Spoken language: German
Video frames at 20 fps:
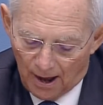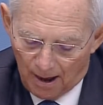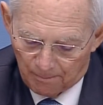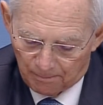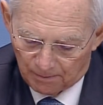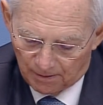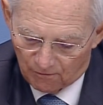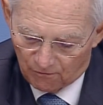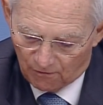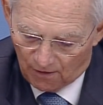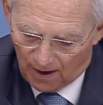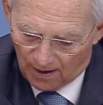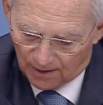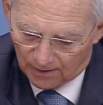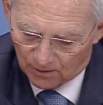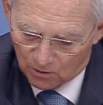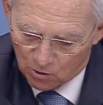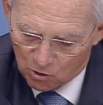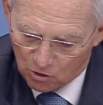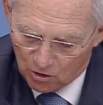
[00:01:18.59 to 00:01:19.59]

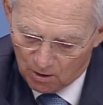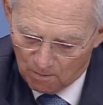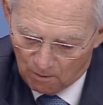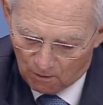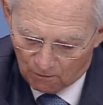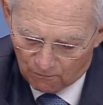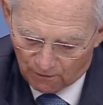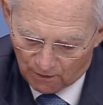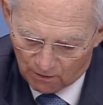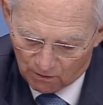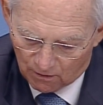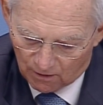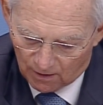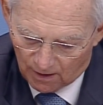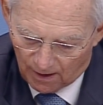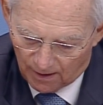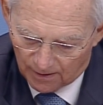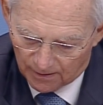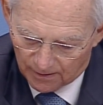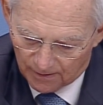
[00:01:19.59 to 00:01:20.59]
abgefragten Stimmung
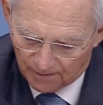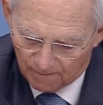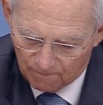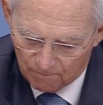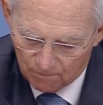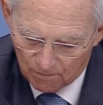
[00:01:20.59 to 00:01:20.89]
festgehalten,